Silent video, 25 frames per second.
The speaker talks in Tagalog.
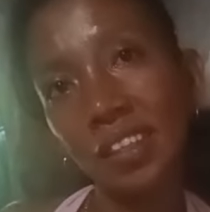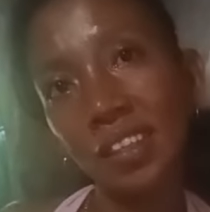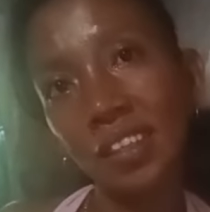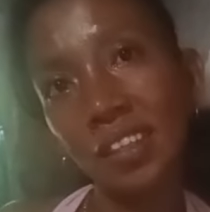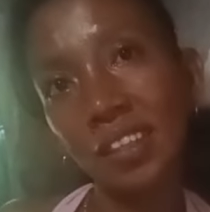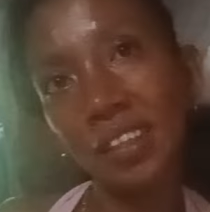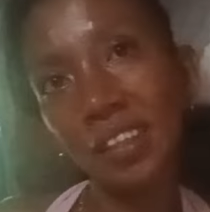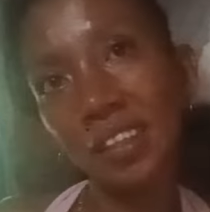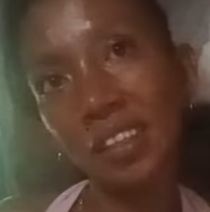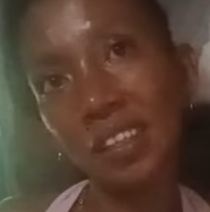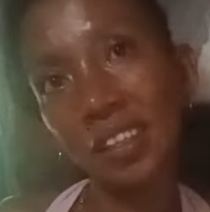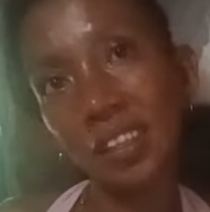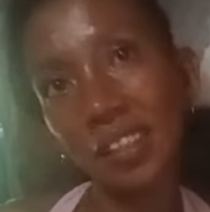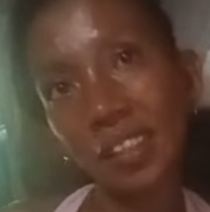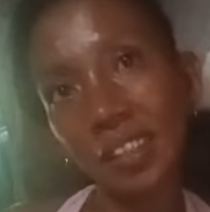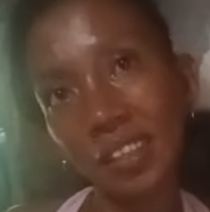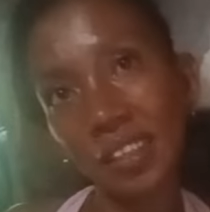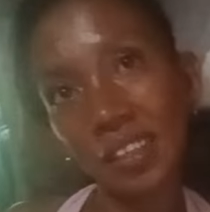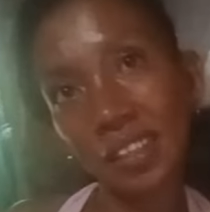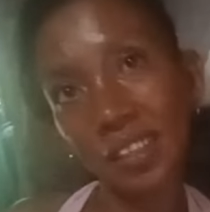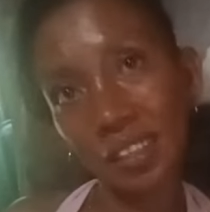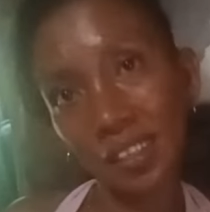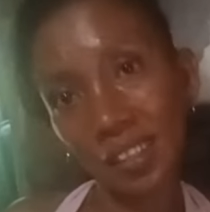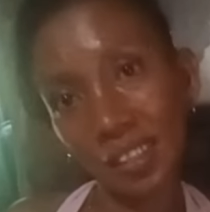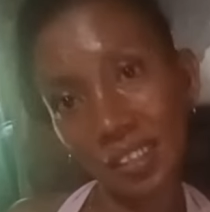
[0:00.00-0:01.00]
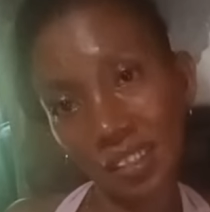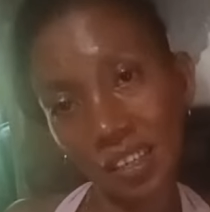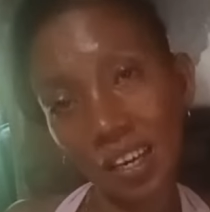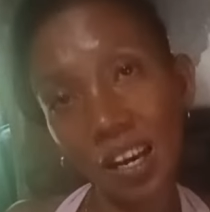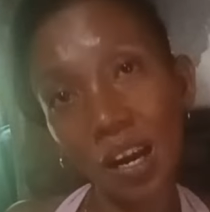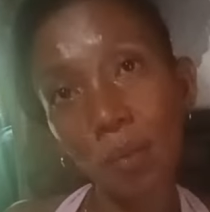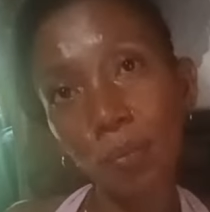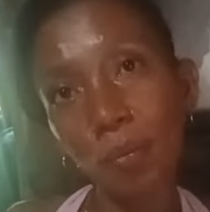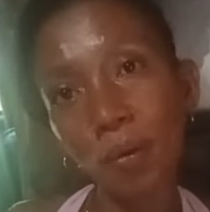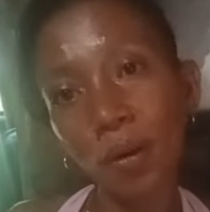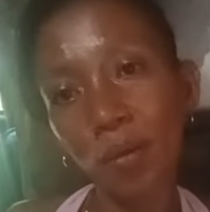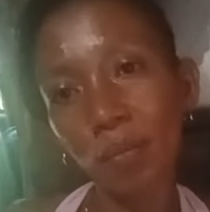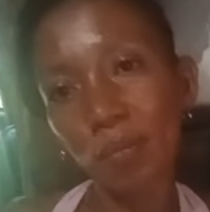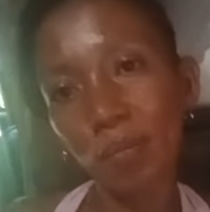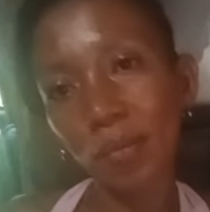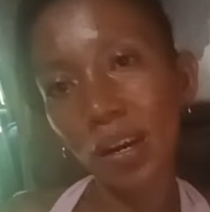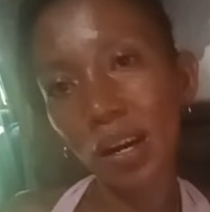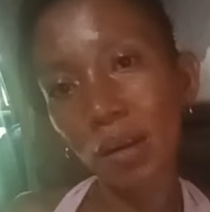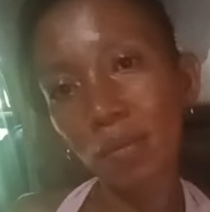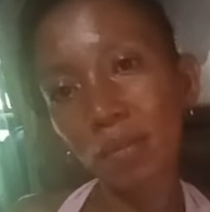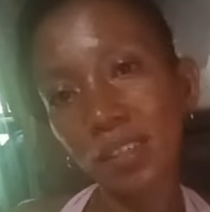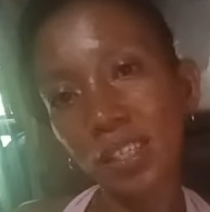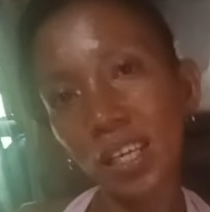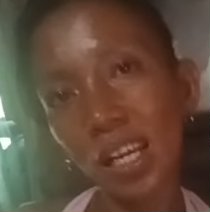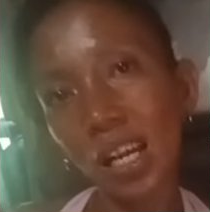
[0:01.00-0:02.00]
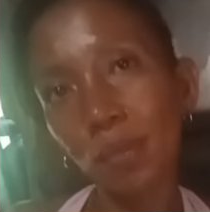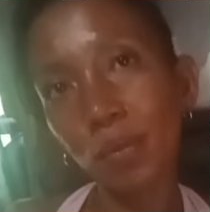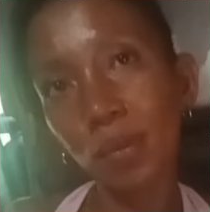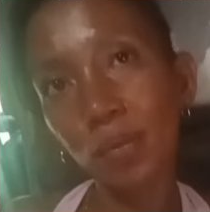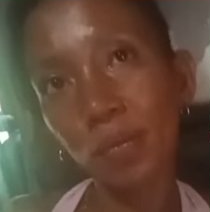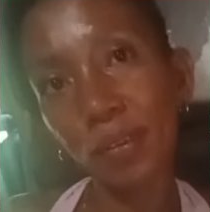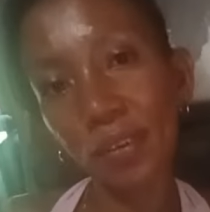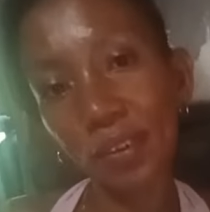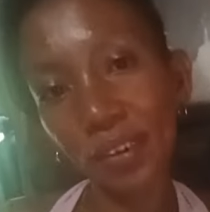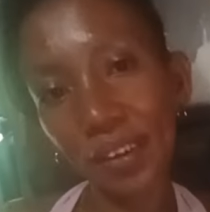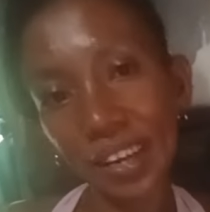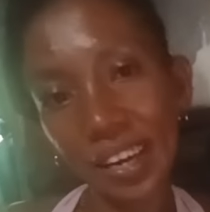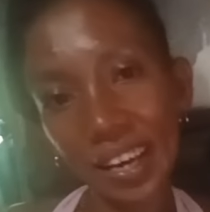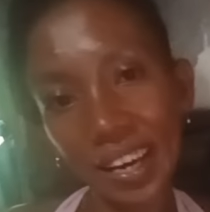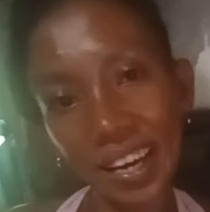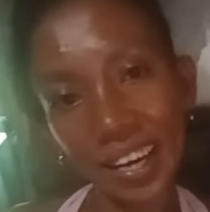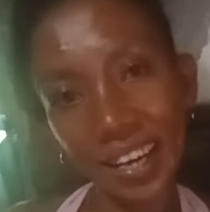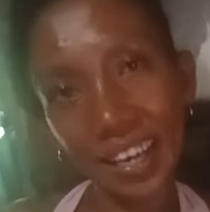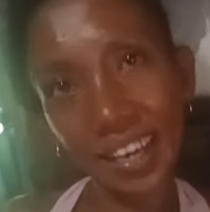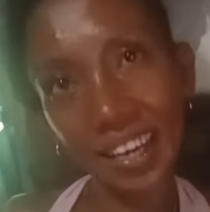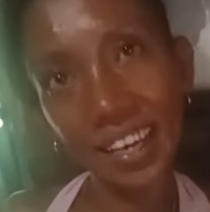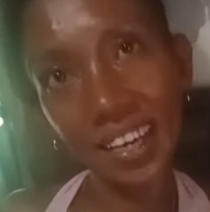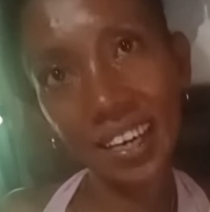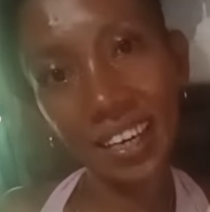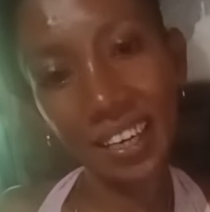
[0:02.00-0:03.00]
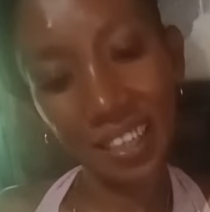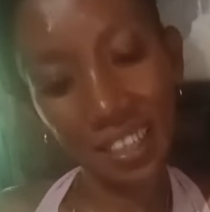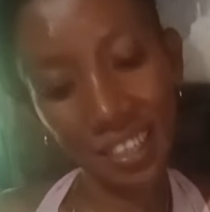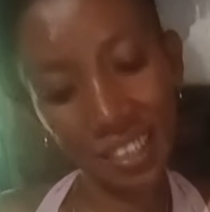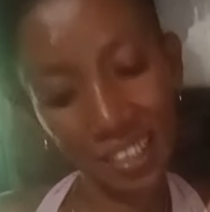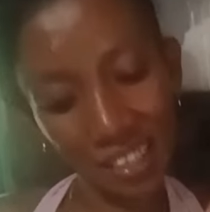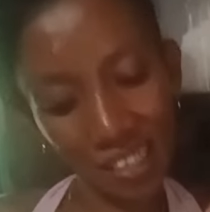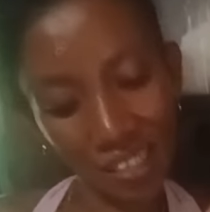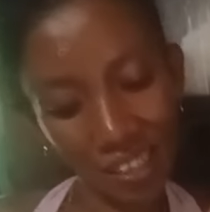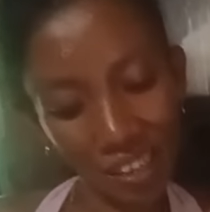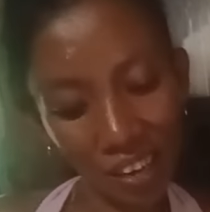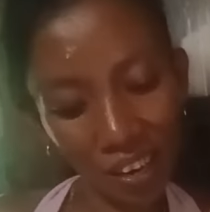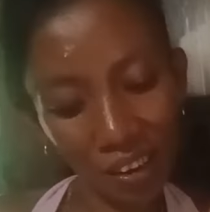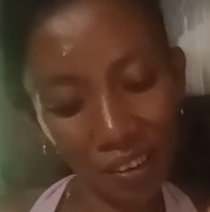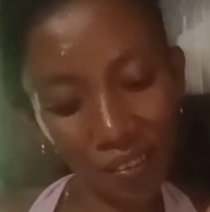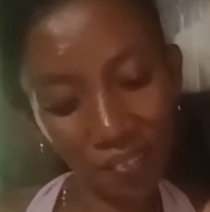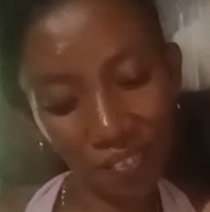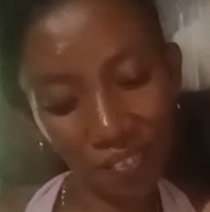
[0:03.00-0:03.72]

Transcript: O paano, alis na kami ha. Maraming Bahala ka na dyan, pasensya ka na sa dala namin.